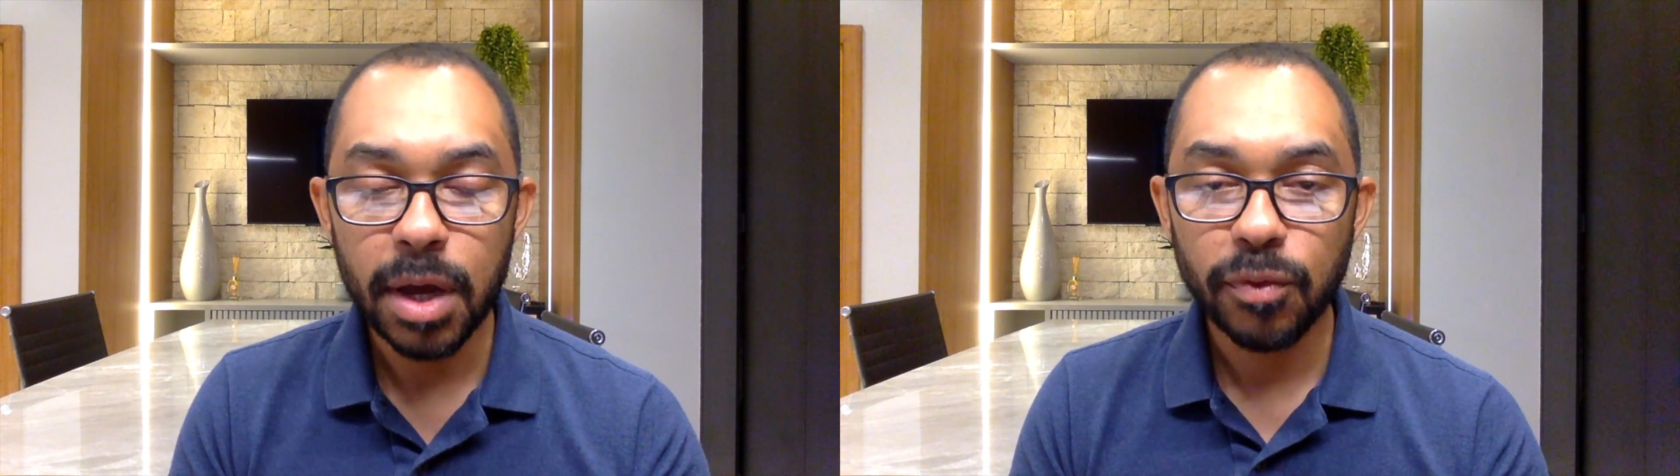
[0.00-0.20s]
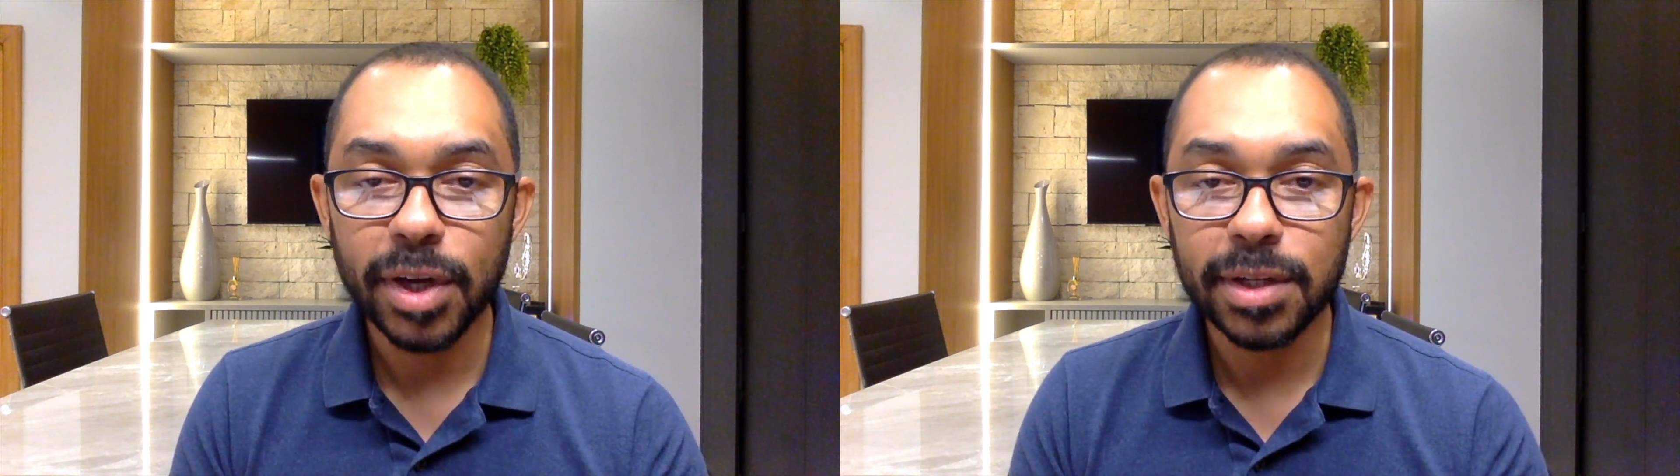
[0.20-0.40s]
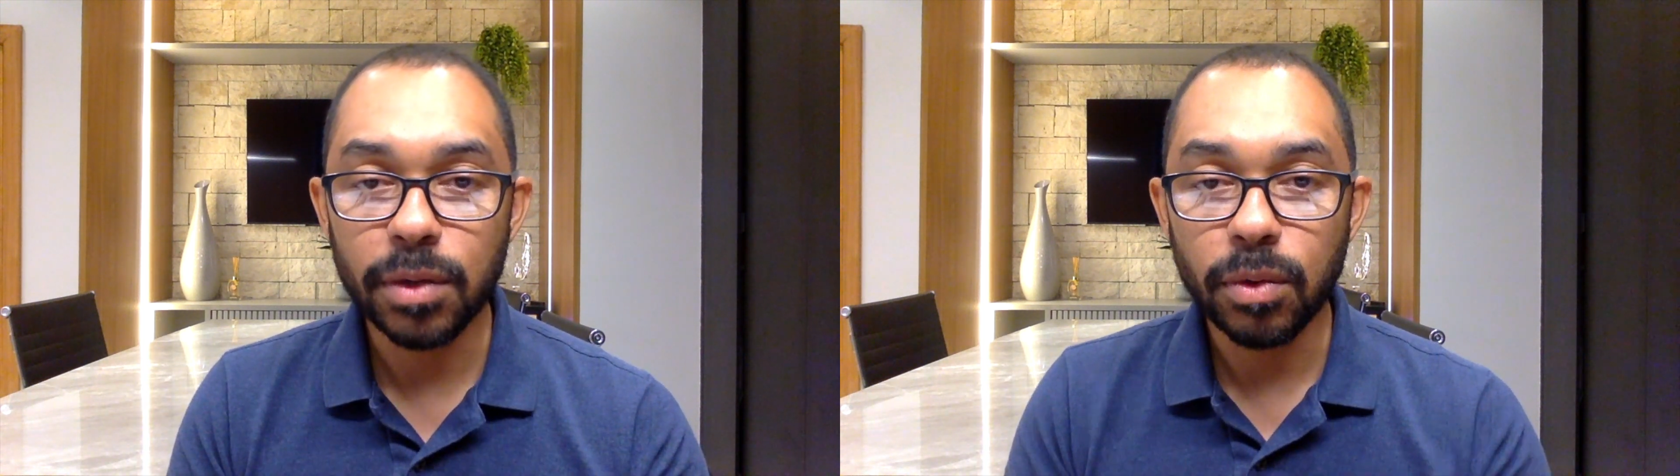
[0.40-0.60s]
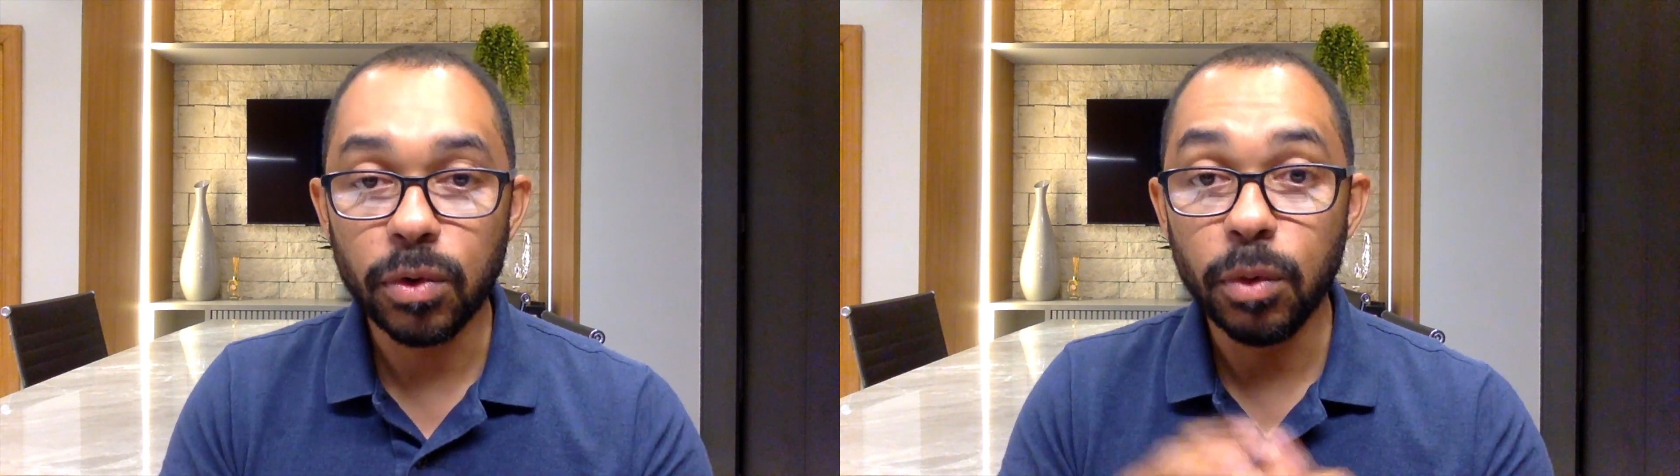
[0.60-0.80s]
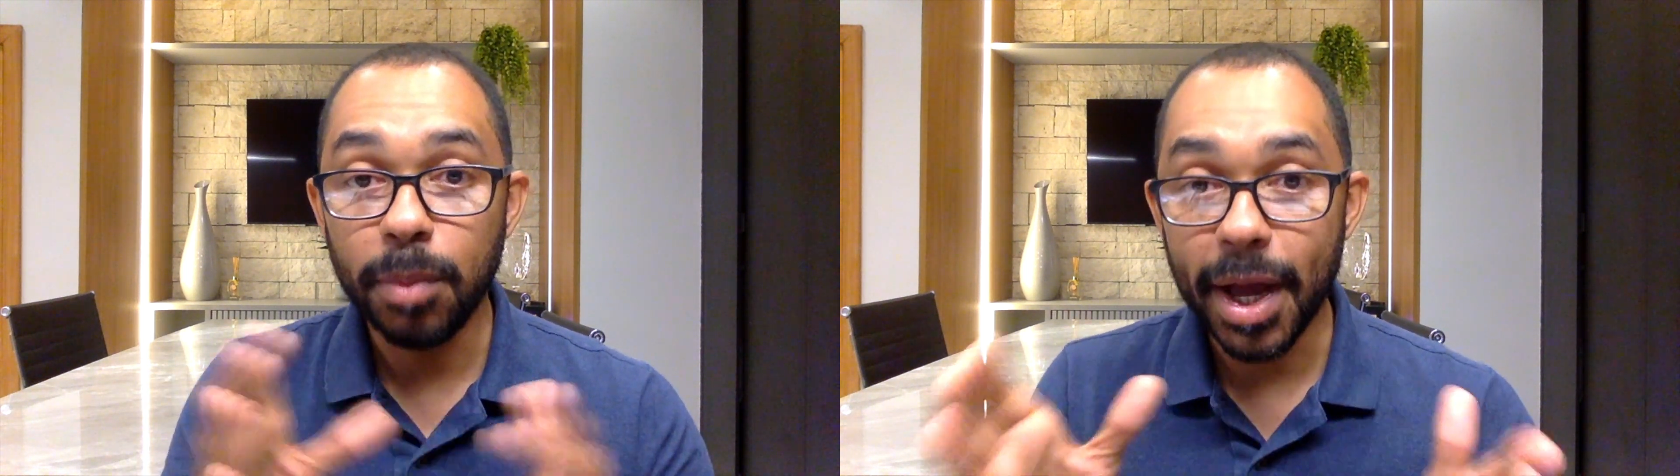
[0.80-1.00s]
fazendo com
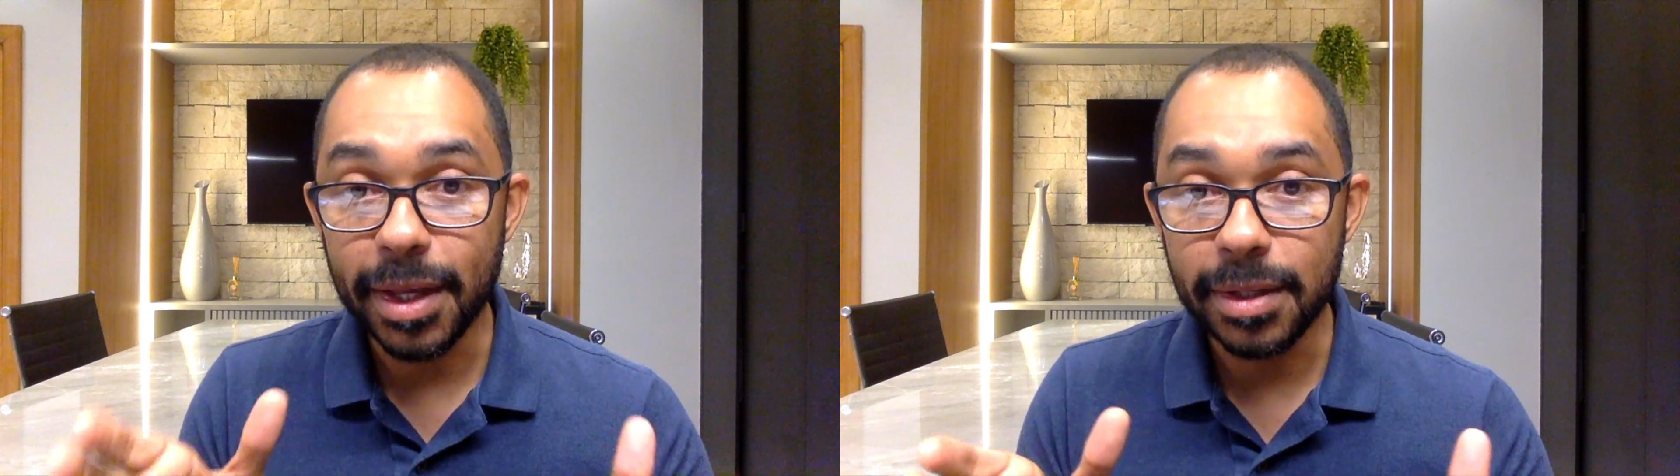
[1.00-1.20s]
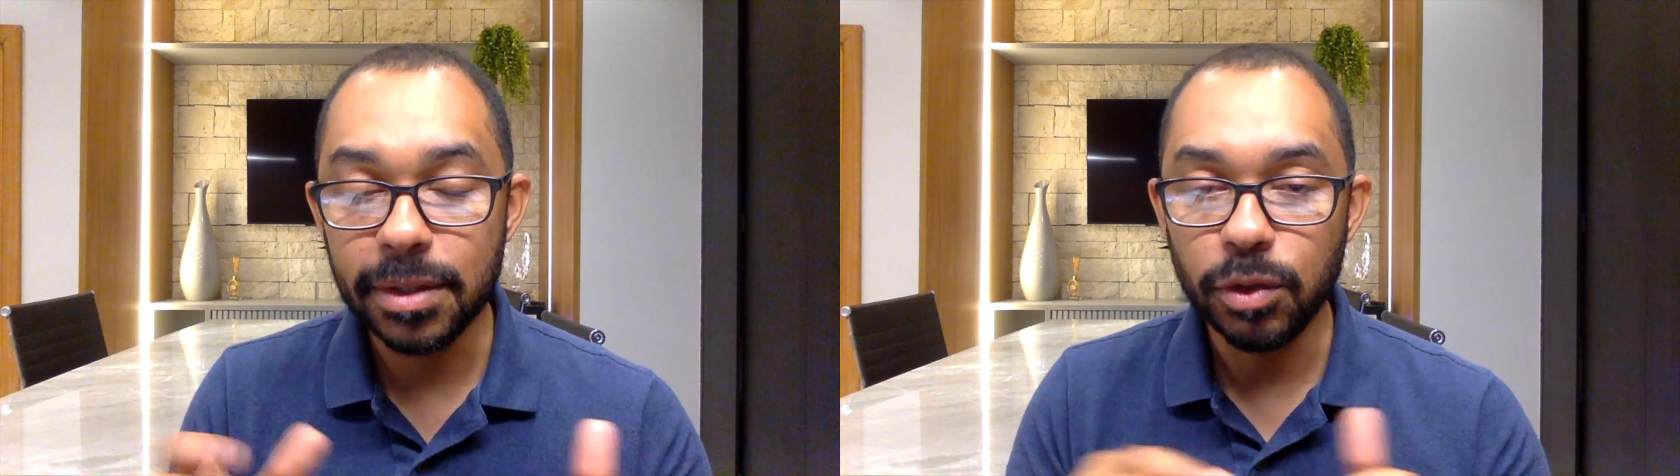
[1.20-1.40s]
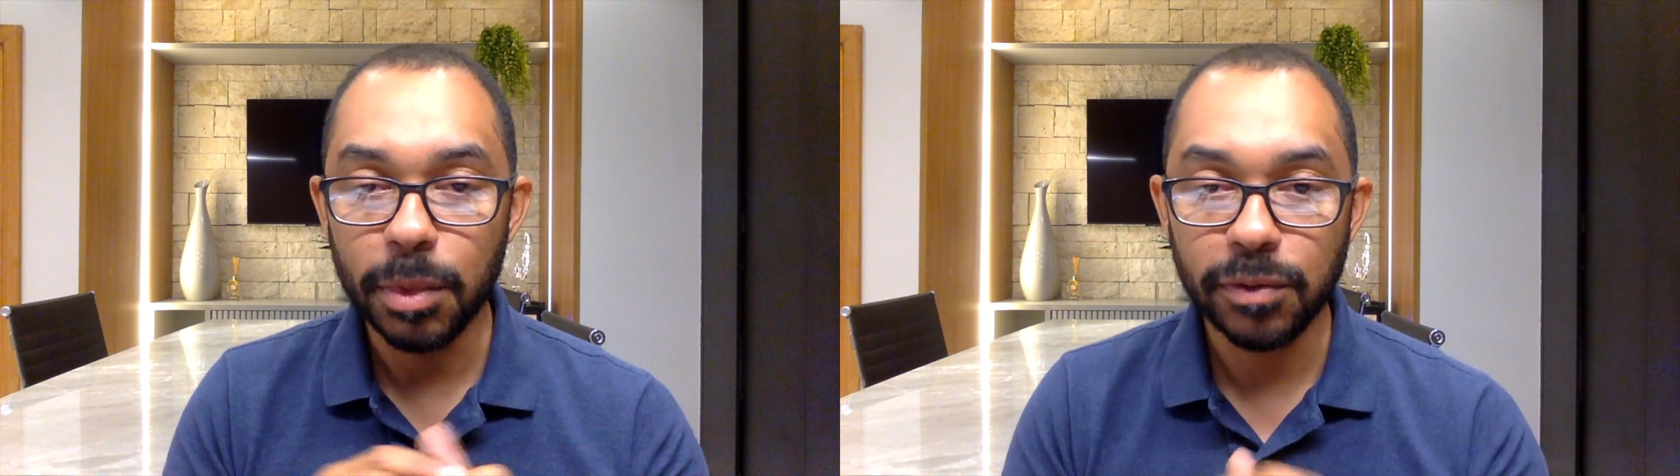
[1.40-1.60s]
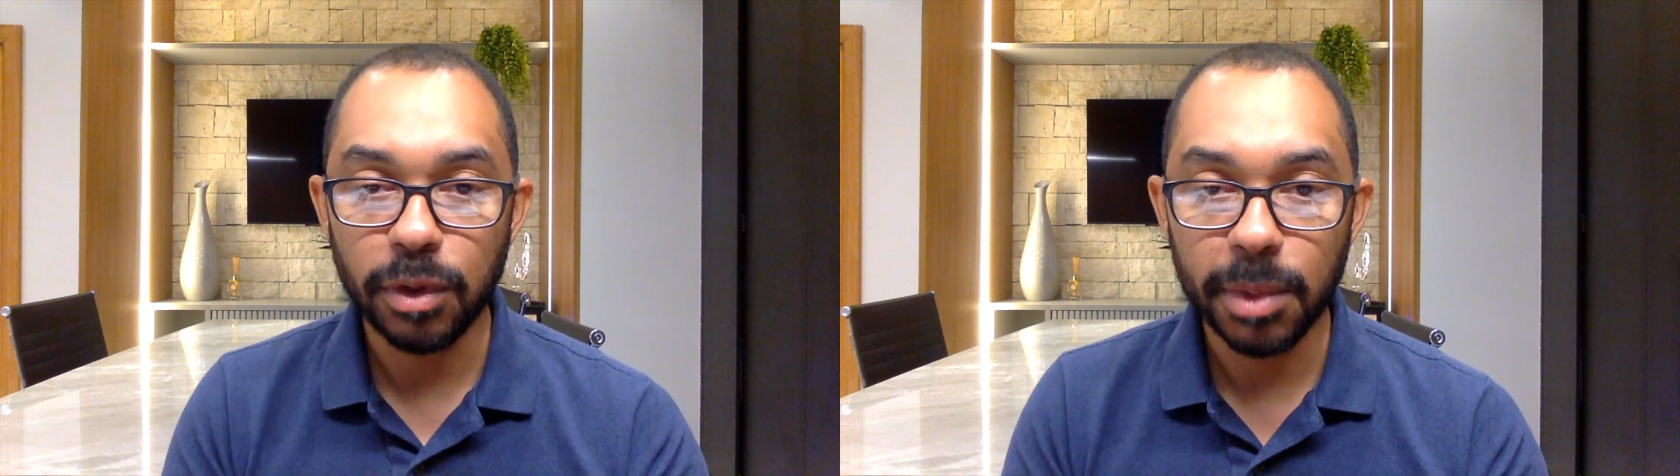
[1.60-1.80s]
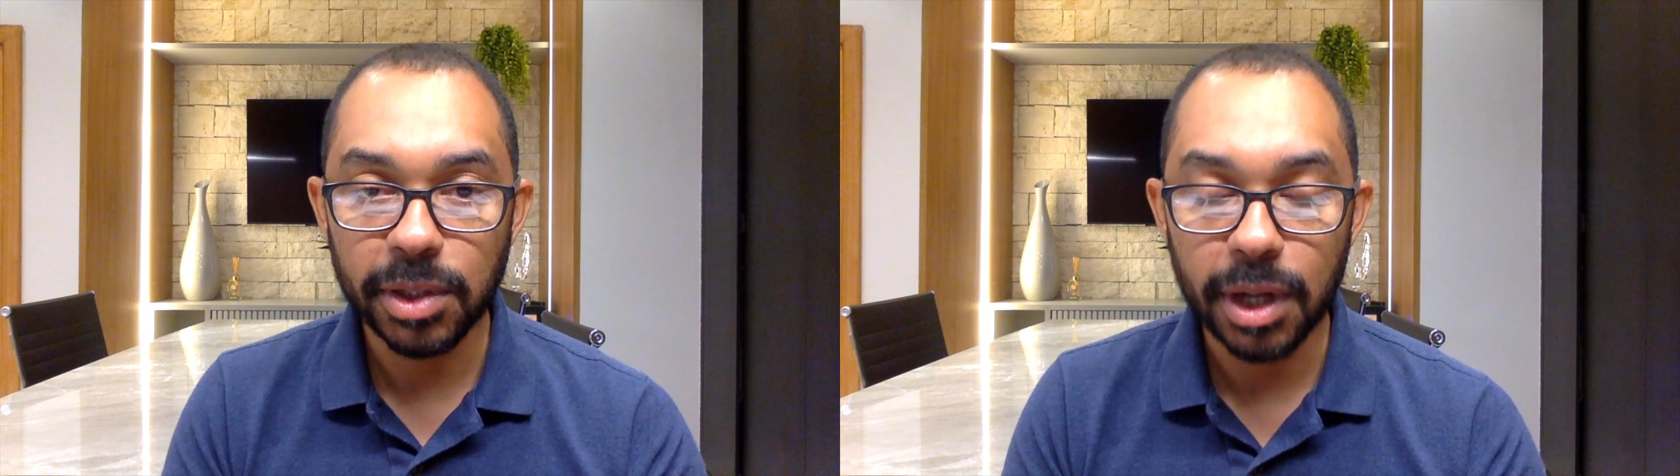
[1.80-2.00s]
que o país, de uma
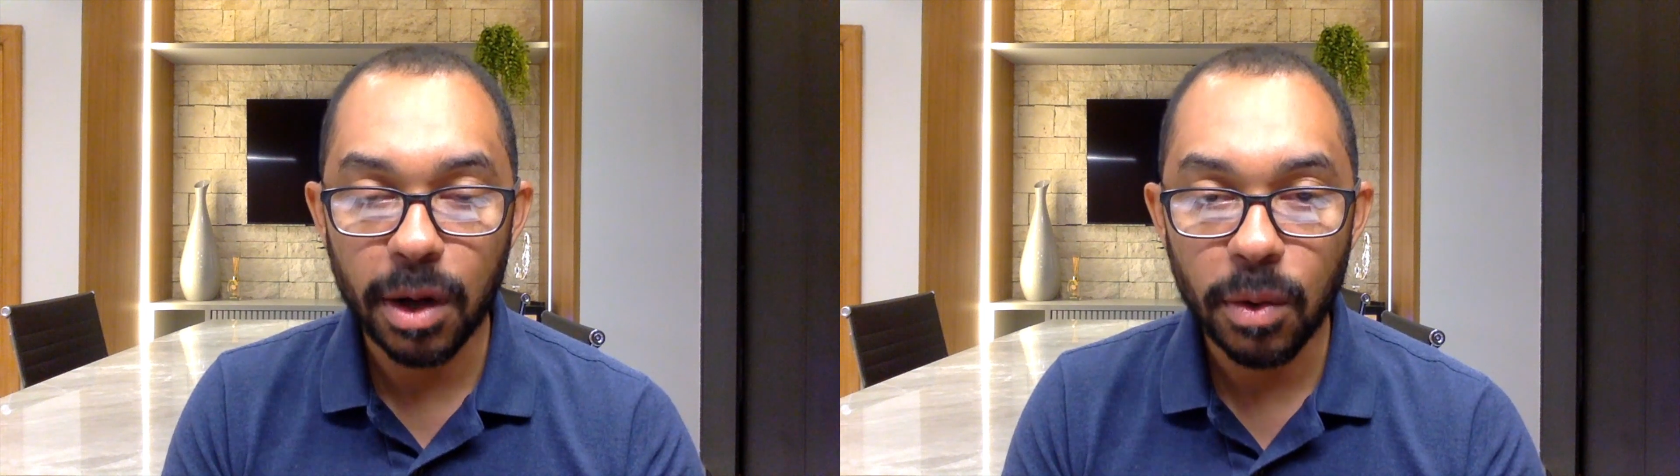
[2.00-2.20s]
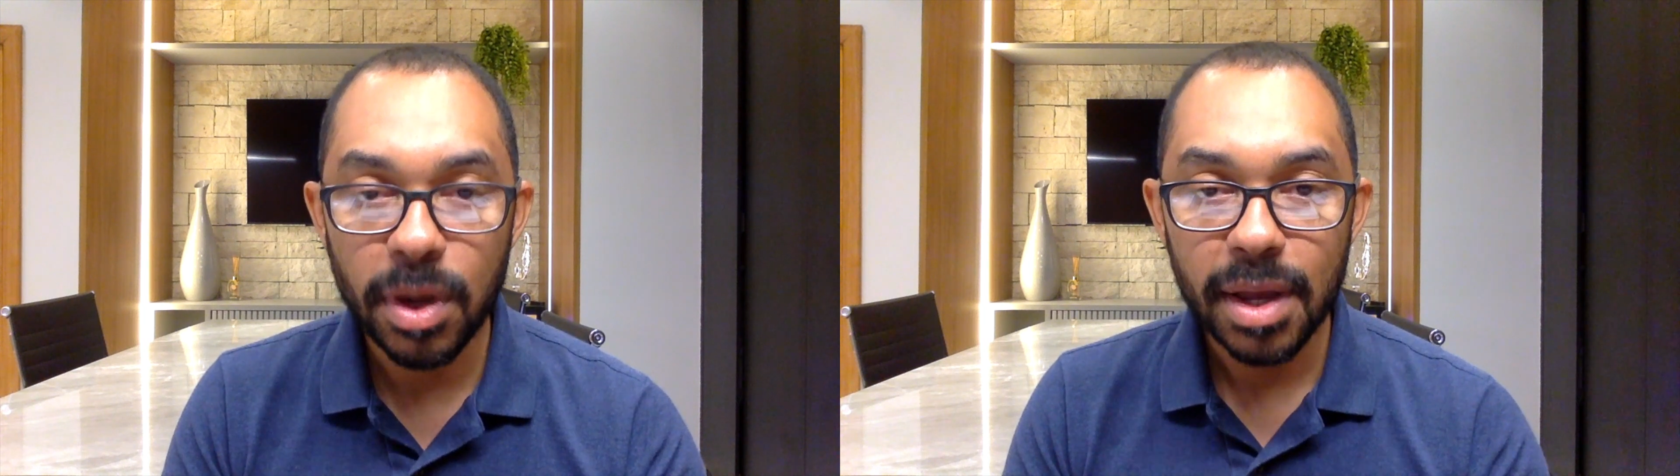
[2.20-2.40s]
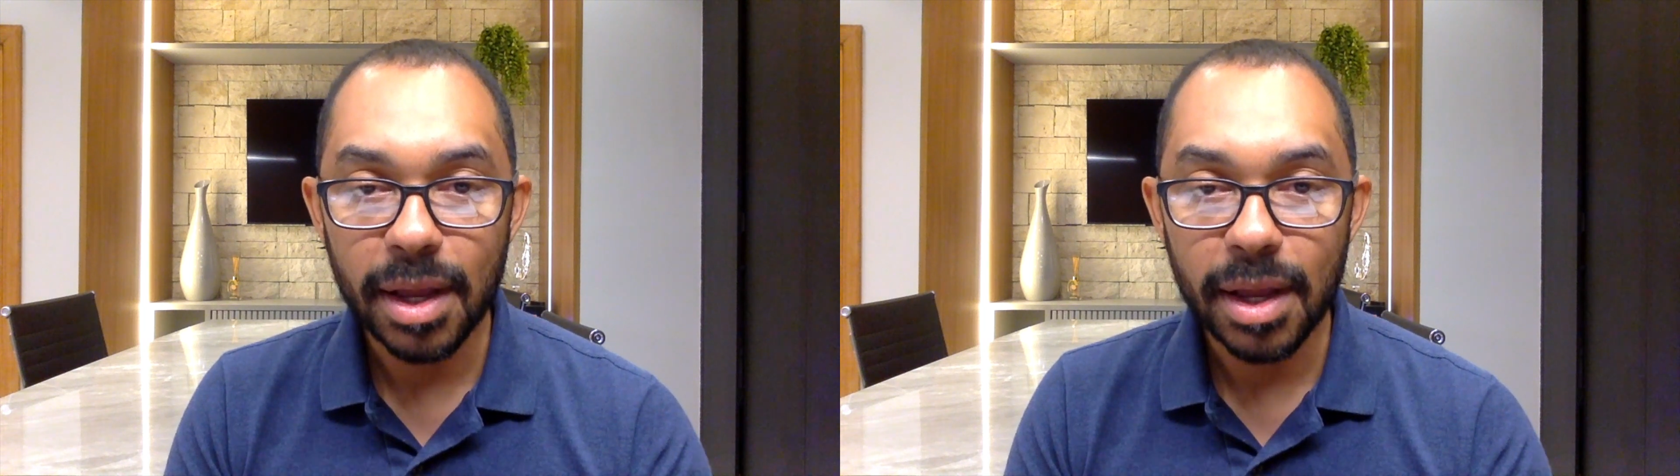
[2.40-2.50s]
forma geral,